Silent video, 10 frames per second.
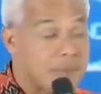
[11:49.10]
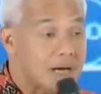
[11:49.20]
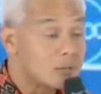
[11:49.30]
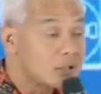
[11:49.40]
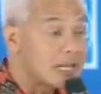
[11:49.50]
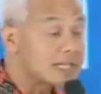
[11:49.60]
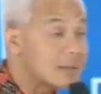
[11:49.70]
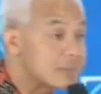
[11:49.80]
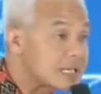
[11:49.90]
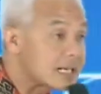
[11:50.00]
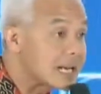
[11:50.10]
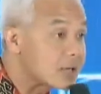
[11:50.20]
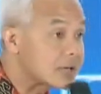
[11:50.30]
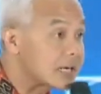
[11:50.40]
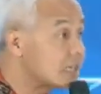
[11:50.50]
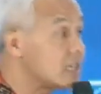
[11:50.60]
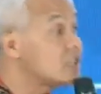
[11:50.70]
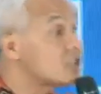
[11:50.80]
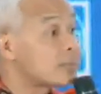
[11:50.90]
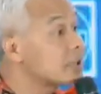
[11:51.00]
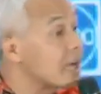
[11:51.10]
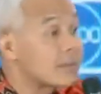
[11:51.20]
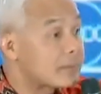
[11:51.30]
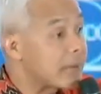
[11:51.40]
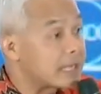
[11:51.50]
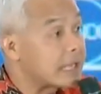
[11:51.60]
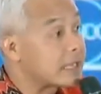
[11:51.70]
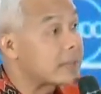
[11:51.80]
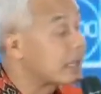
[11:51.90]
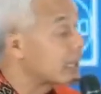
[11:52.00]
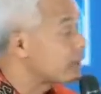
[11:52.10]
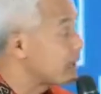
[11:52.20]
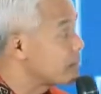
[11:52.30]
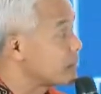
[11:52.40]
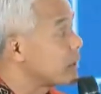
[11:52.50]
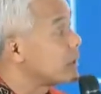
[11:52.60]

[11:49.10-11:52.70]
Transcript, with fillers: Apa kemudian yang bisa dilakukan? Ini cepat gak pakai tetek bengkek pak?